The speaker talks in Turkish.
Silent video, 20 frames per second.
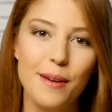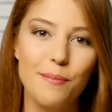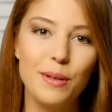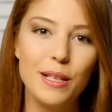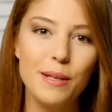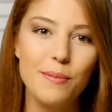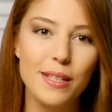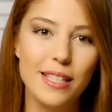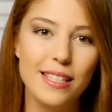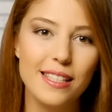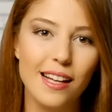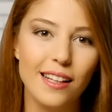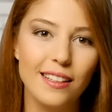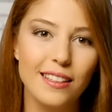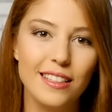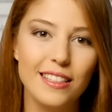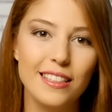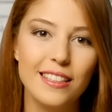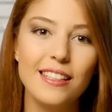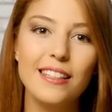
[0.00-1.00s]
bilim
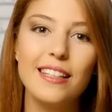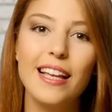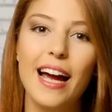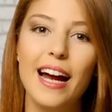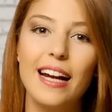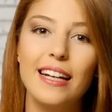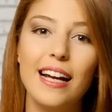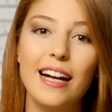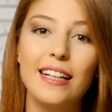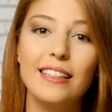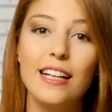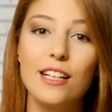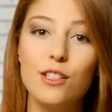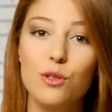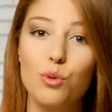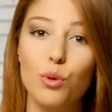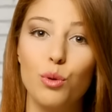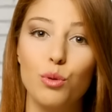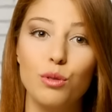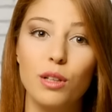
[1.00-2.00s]
insanlarının değerlerden
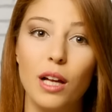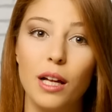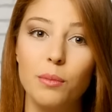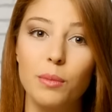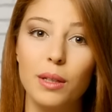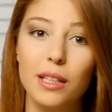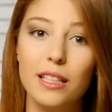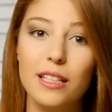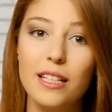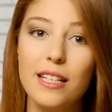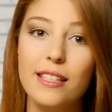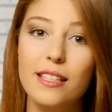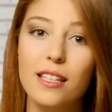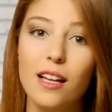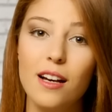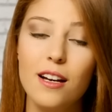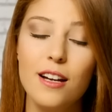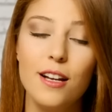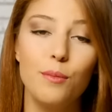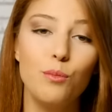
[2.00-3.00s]
soyutlanmaları ise
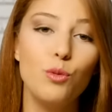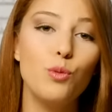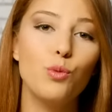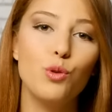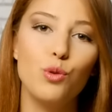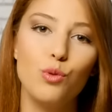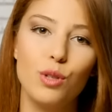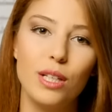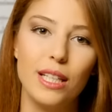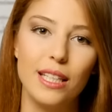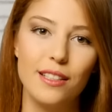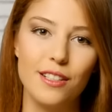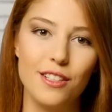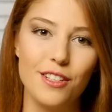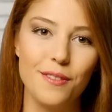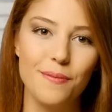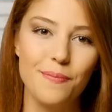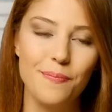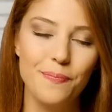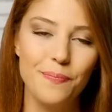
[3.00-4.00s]
mümkün
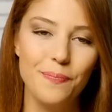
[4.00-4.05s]
değildir.